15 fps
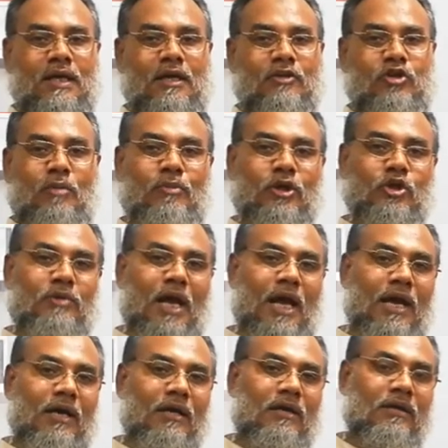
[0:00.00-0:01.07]
সম্পর্কে তোমরা
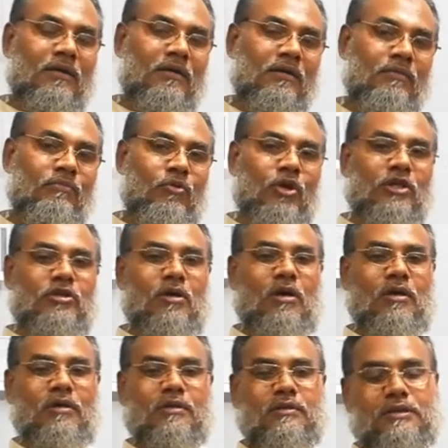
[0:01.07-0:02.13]
পড়েছ
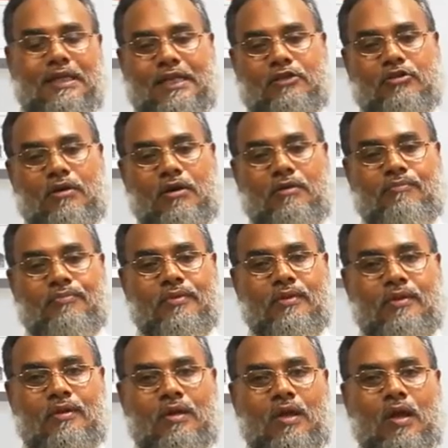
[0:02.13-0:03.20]
জেনেছ
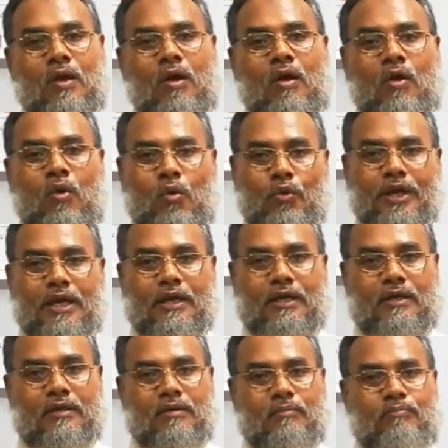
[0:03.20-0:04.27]
উনি
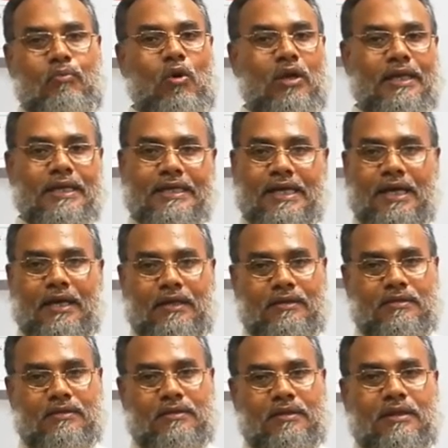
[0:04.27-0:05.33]
পল্লী নিয়ে
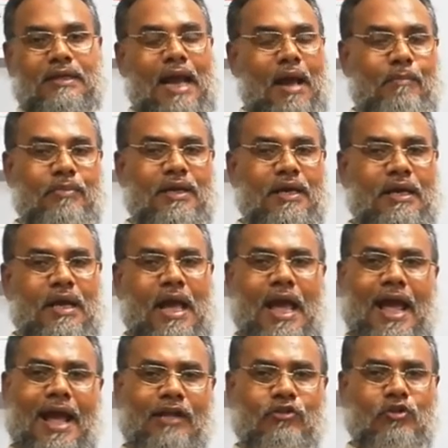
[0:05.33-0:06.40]
গ্রাম নিয়ে
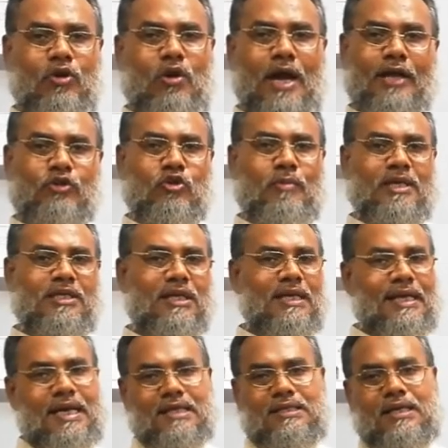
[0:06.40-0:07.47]
এত এত বেশি
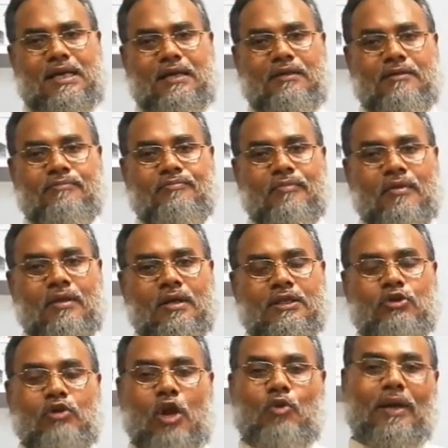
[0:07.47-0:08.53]
লিখেছেন যে
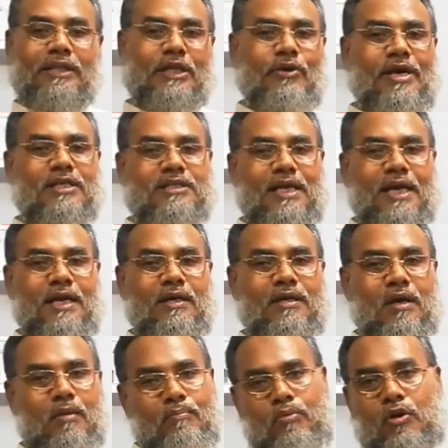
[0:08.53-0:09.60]
ওনার উপাধি হয়েছে
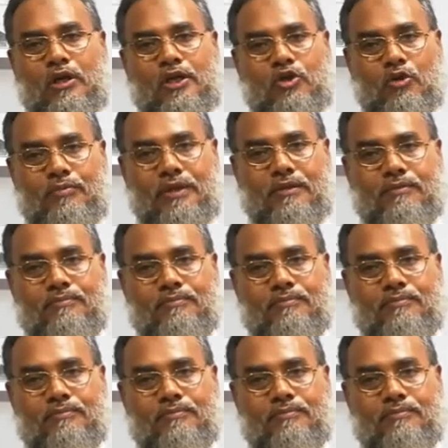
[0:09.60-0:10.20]
পল্লী কবি